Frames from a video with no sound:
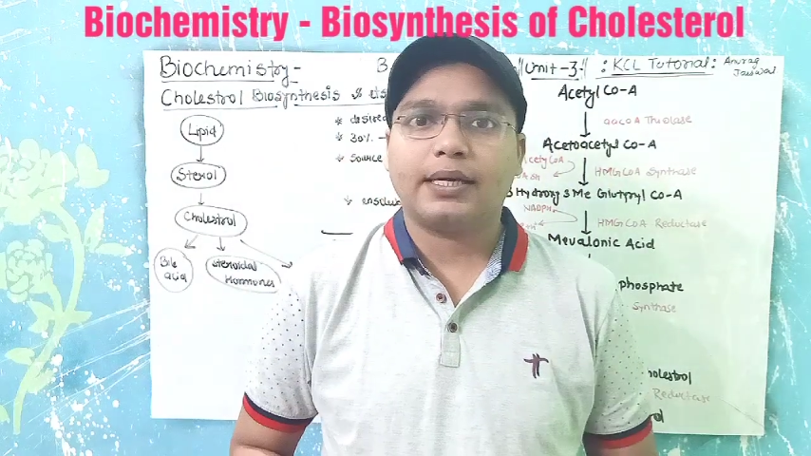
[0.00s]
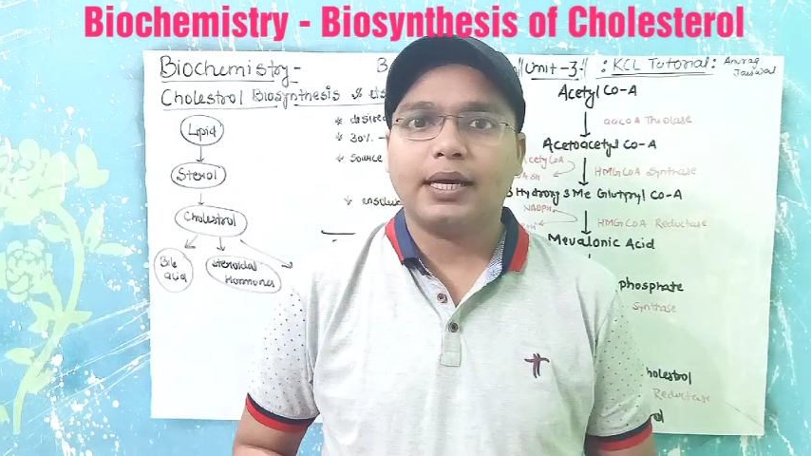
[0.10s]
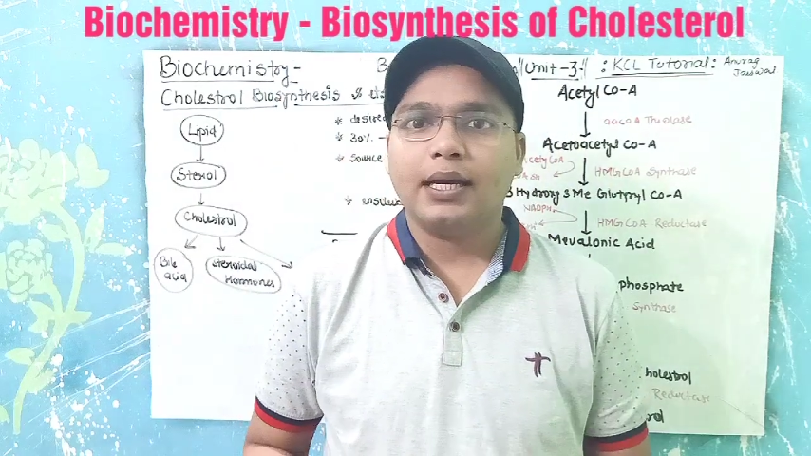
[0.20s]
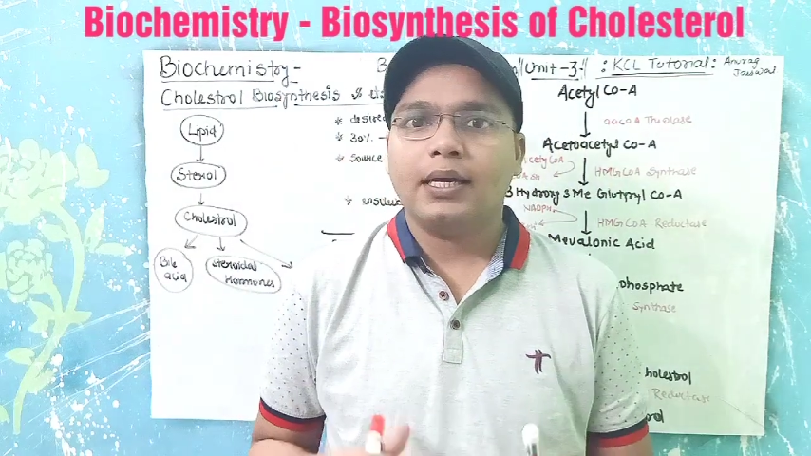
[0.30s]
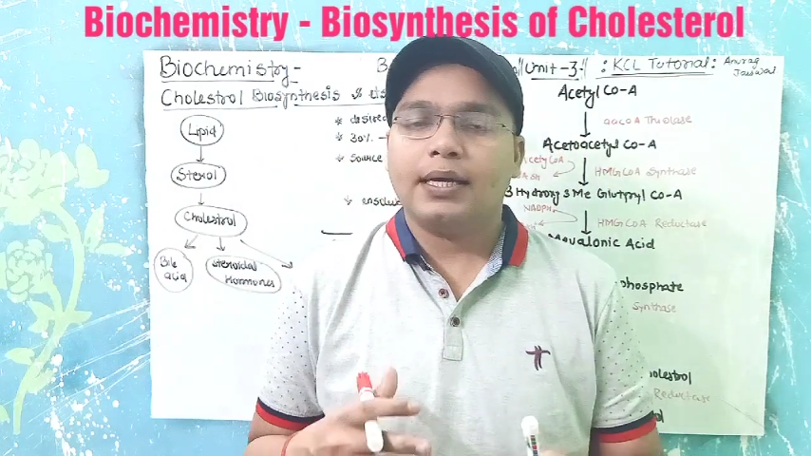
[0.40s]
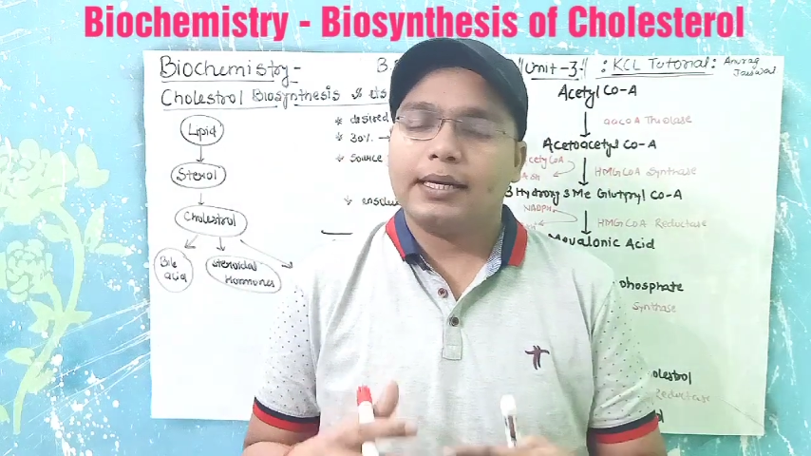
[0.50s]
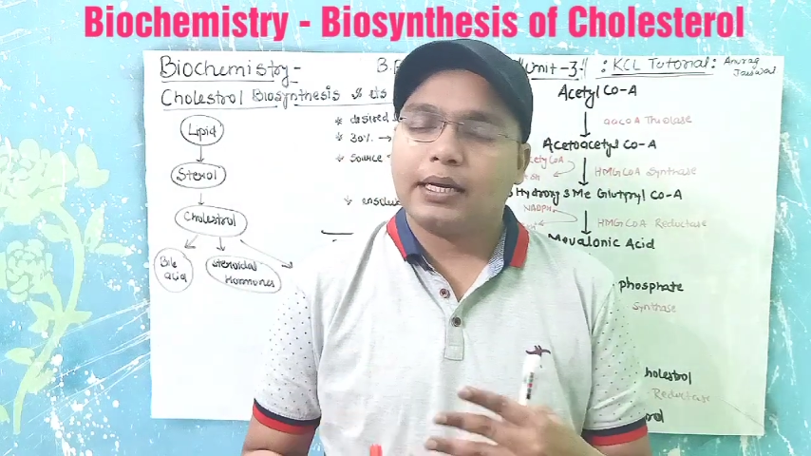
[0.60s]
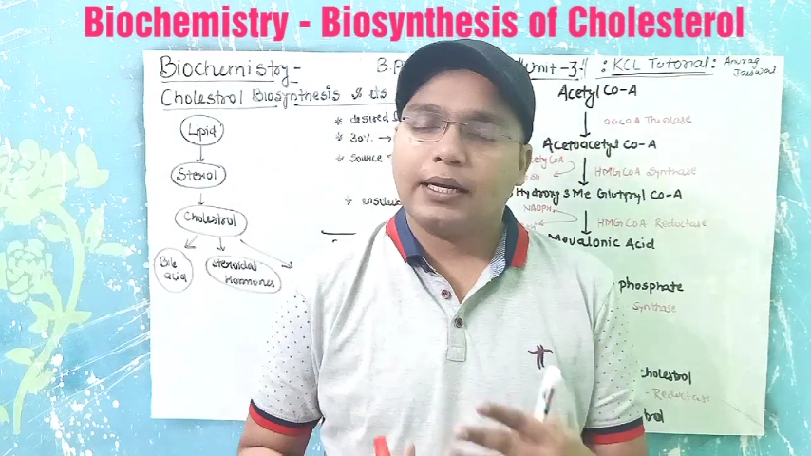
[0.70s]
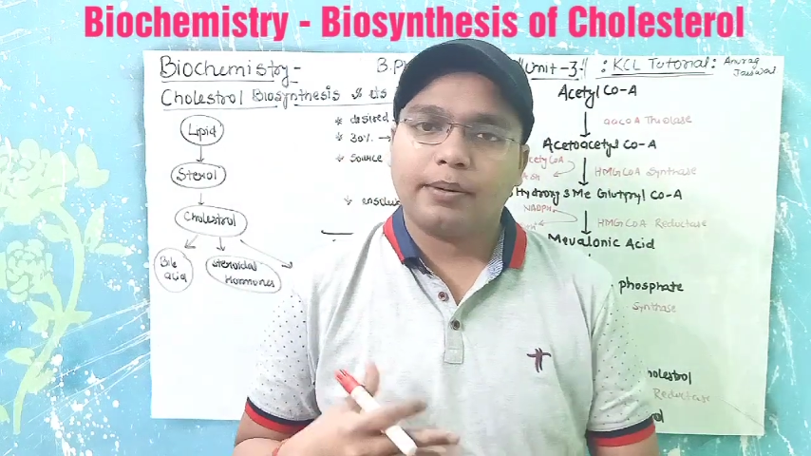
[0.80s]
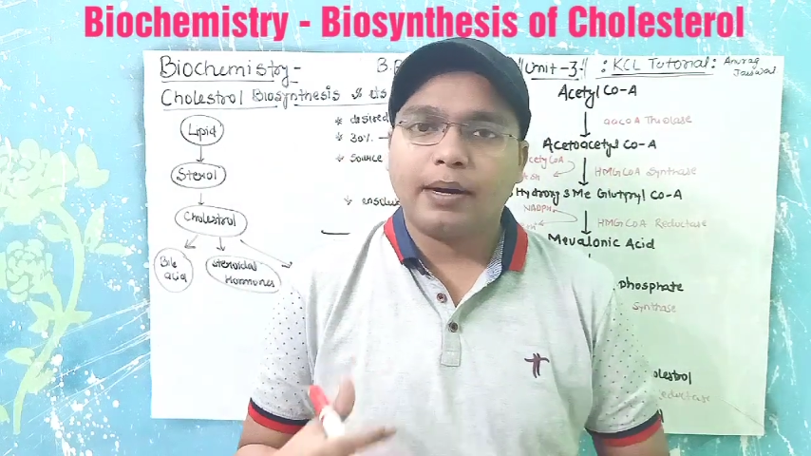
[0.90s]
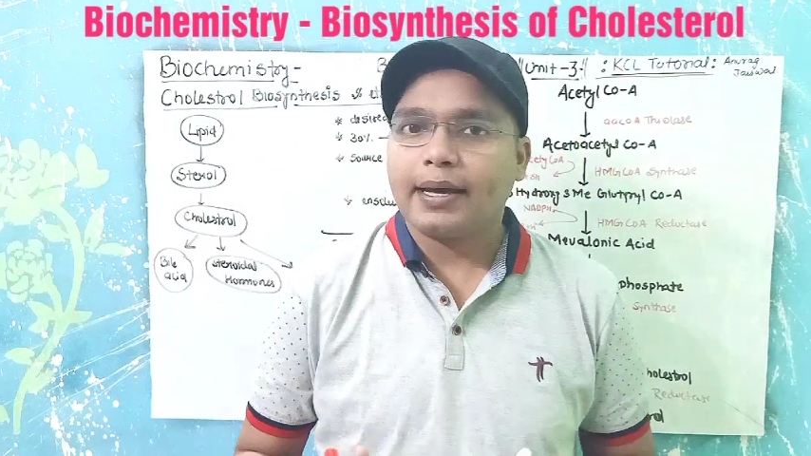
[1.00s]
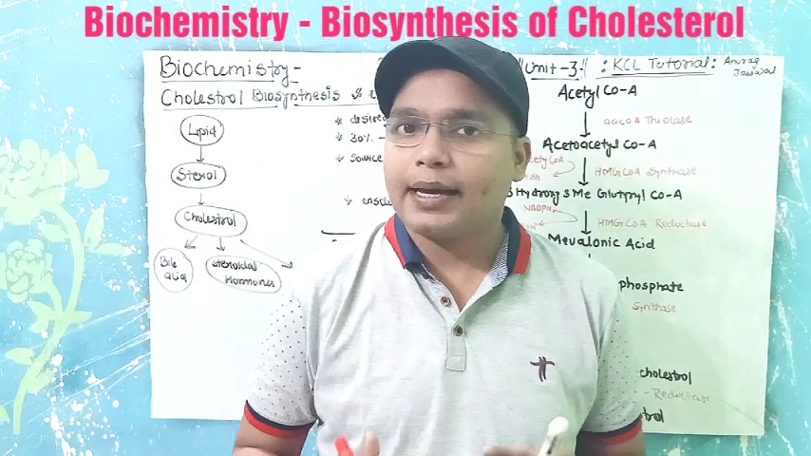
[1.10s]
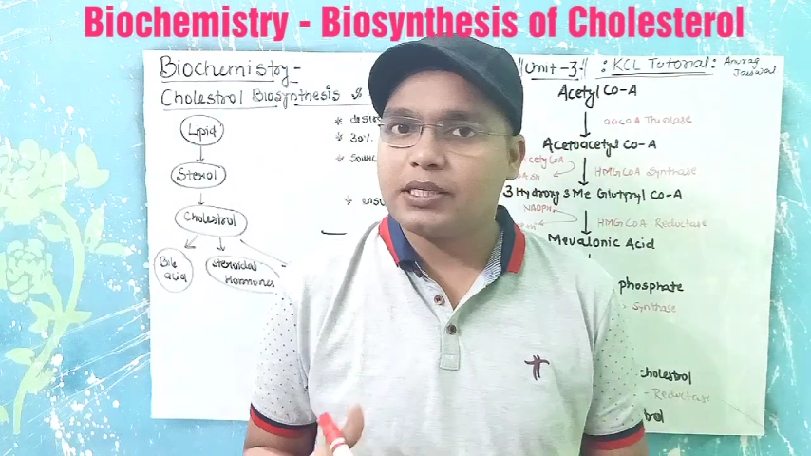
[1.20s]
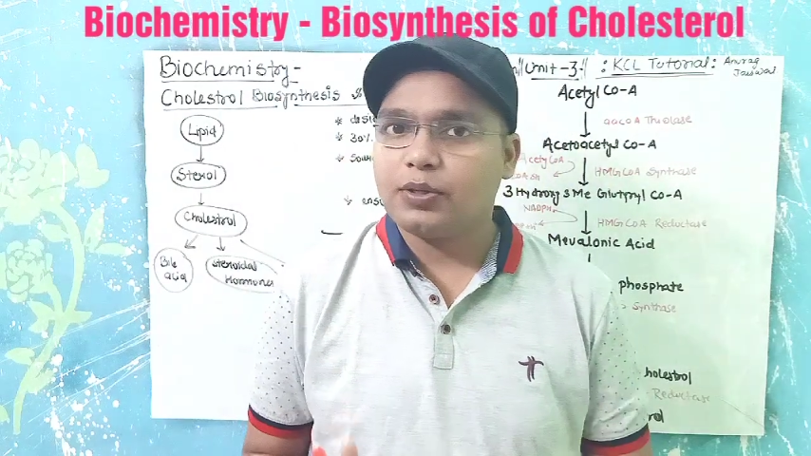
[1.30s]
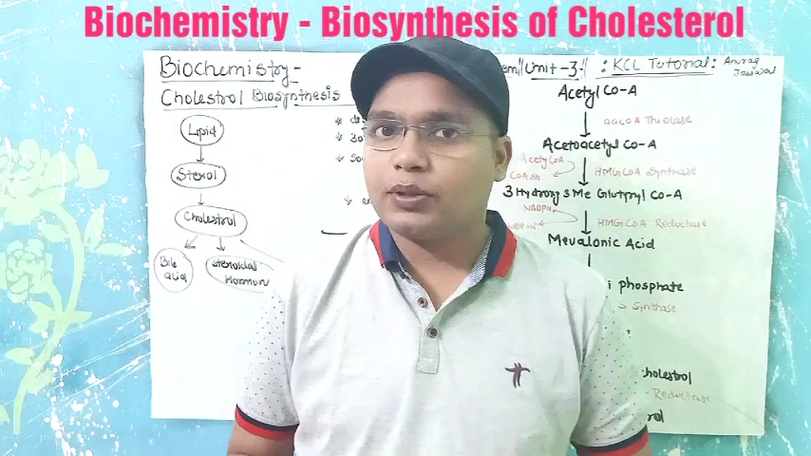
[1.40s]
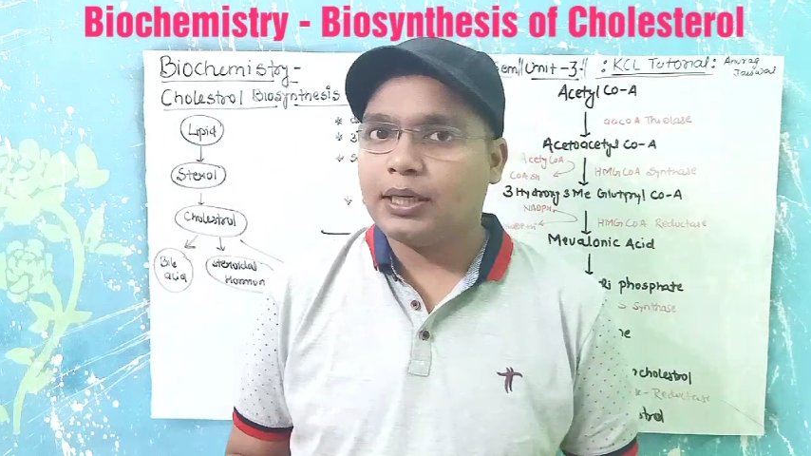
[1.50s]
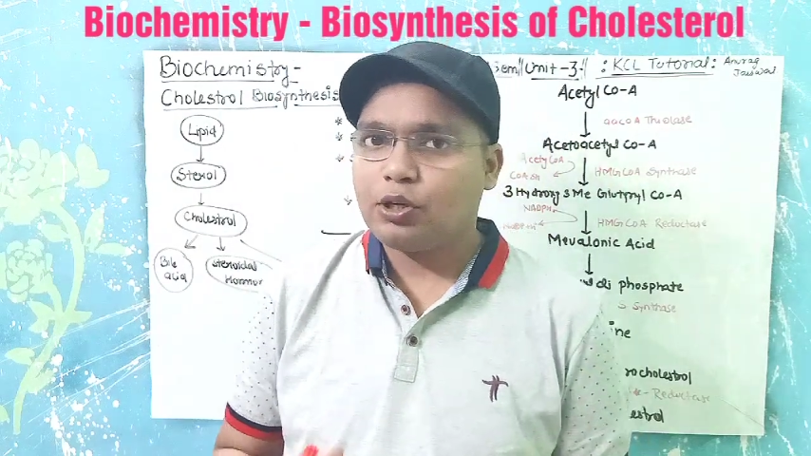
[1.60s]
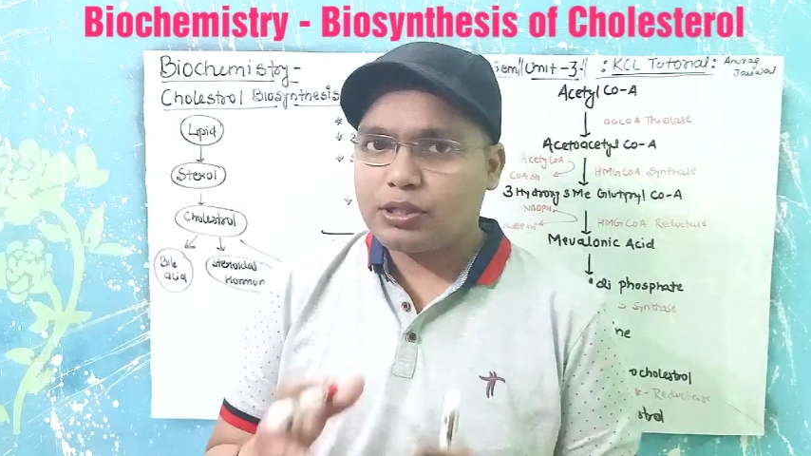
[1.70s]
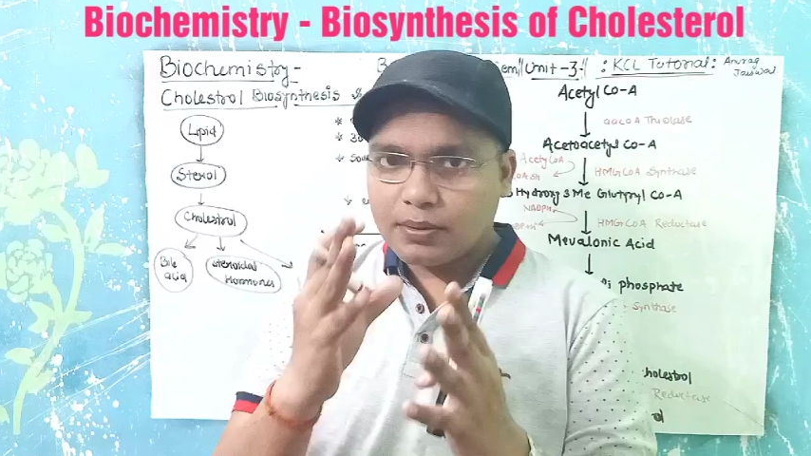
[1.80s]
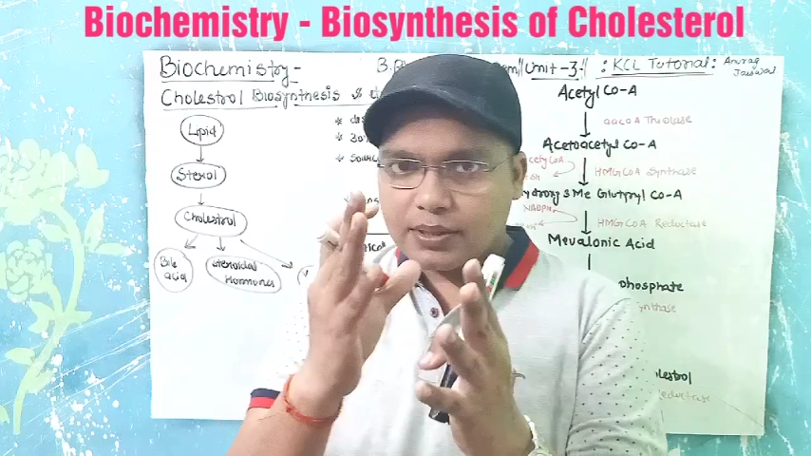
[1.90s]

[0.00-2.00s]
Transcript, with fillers: ठीक है इनका निर्माण कैसे होता है